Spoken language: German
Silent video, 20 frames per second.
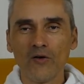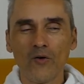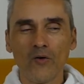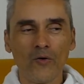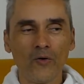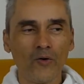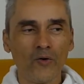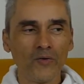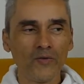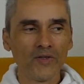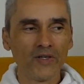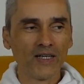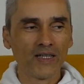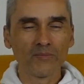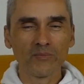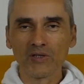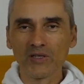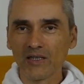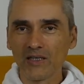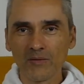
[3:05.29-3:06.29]
Und er
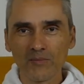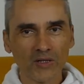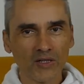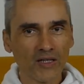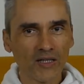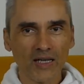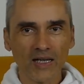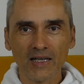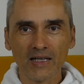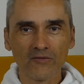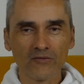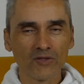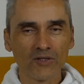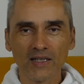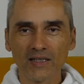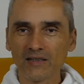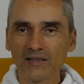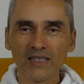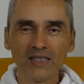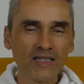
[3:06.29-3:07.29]
hat mit denen immer geredet und
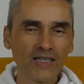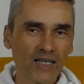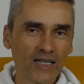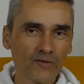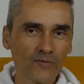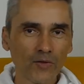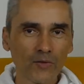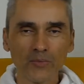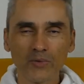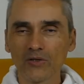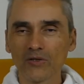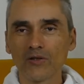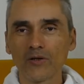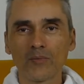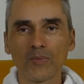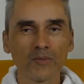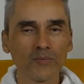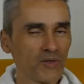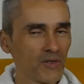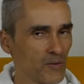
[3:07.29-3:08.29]
hat nie eine Antwort
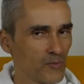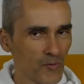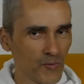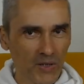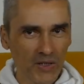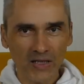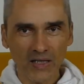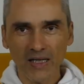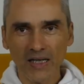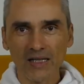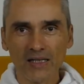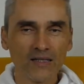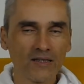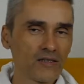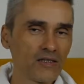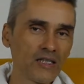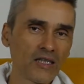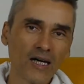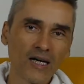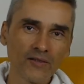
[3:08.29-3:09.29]
bekommen, hat mit dem immer geredet, hat
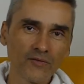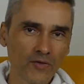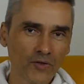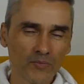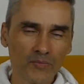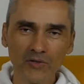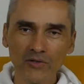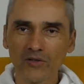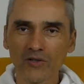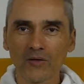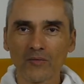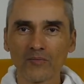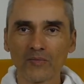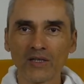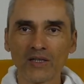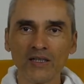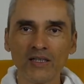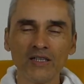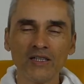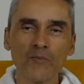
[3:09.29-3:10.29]
nie eine Antwort bekommen,
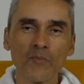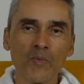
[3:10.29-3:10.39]
ja.